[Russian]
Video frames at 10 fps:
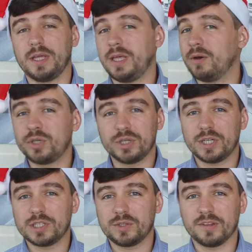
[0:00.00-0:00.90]
Я очень
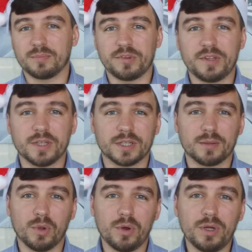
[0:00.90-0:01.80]
рад, что я запустил
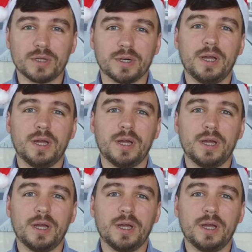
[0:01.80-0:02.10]
этот блог,